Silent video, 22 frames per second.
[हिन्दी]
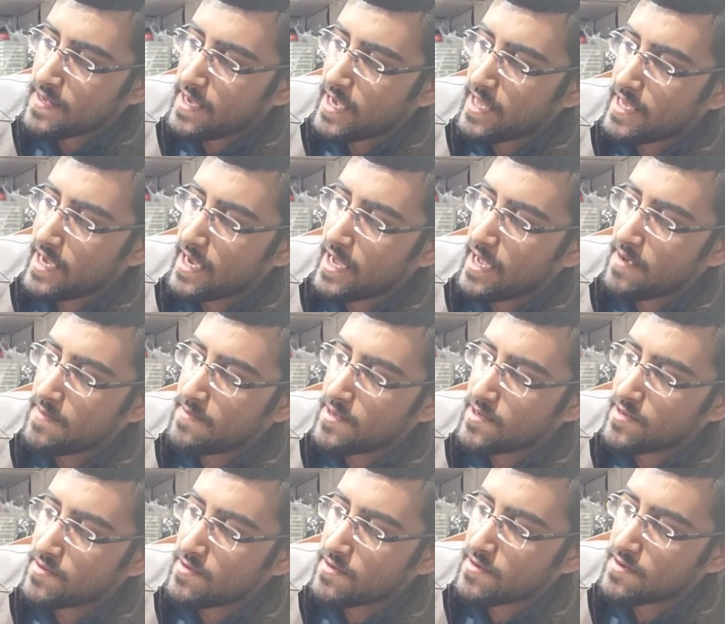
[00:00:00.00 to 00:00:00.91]
ये देखिए
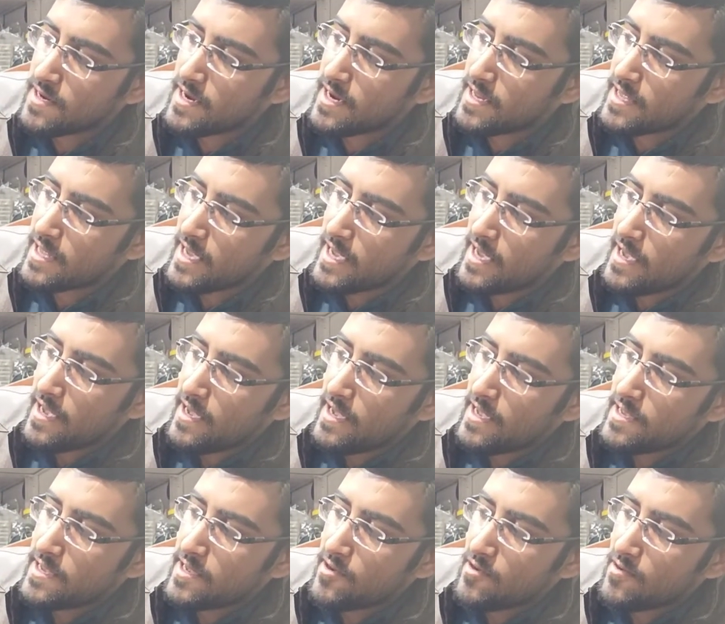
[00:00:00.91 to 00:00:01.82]
हम इसको ऑन करते हैं
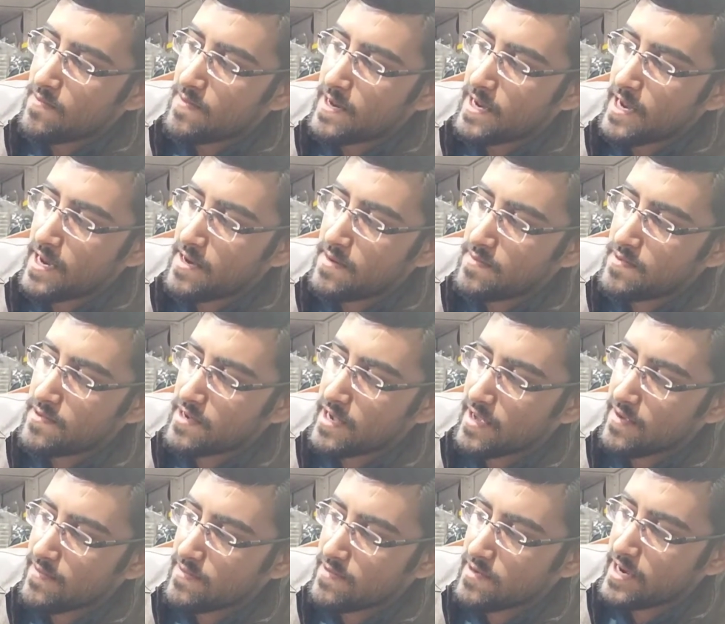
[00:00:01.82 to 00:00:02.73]
इसके ऊपर
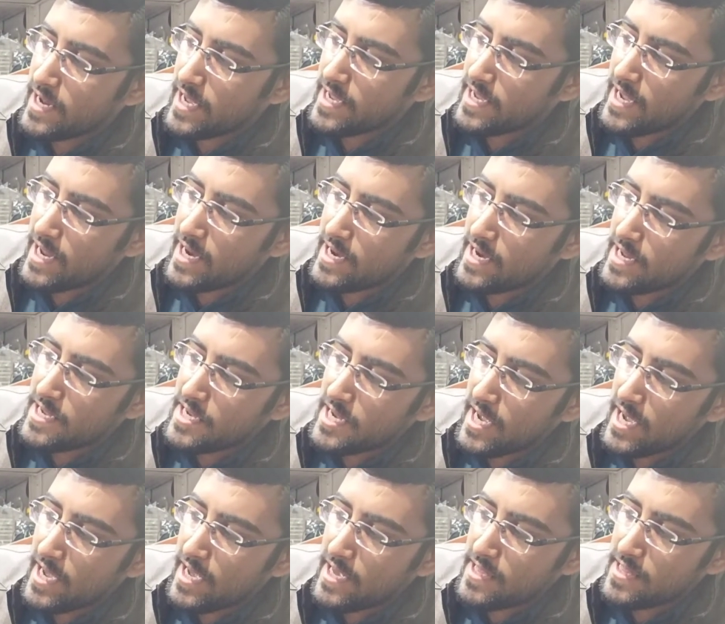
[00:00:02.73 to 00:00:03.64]
इनपुट के वोल्टेज है
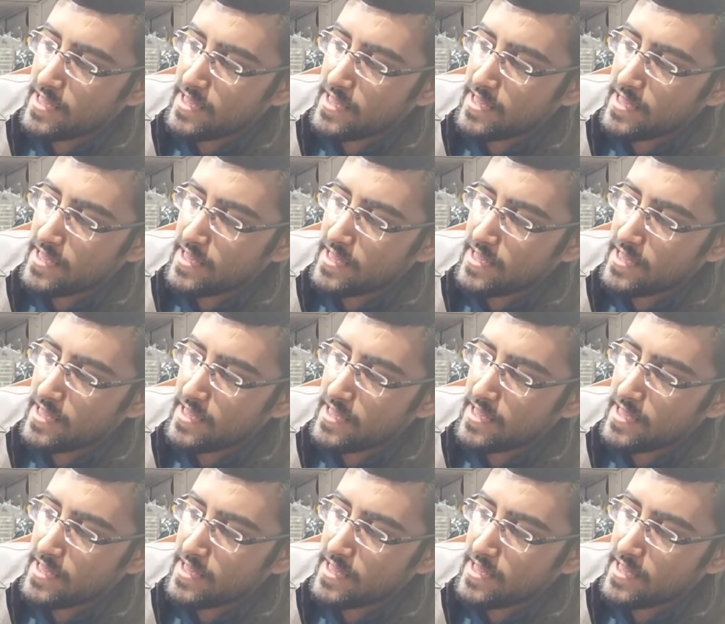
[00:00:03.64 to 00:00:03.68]
नीचे